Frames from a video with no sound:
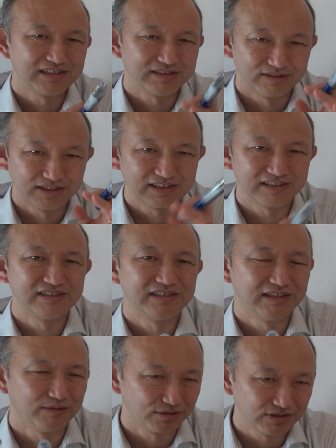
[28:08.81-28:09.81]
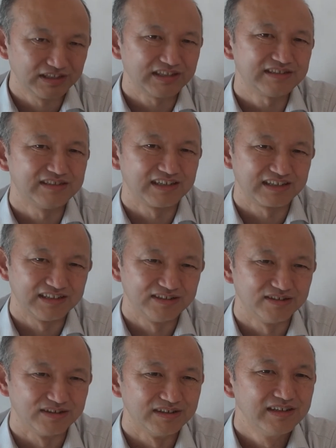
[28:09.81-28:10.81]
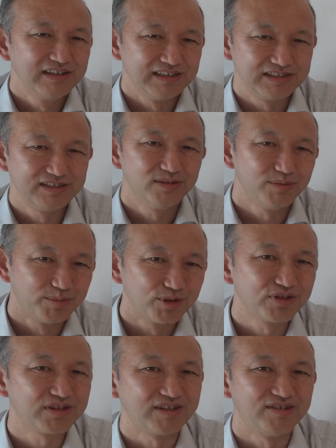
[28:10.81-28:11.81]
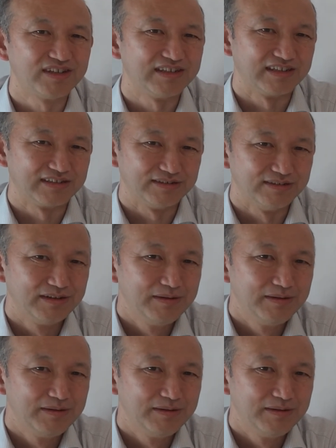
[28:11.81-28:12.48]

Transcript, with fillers: 台車を連結して送り出すんだけれど一両も戻ってこないんだと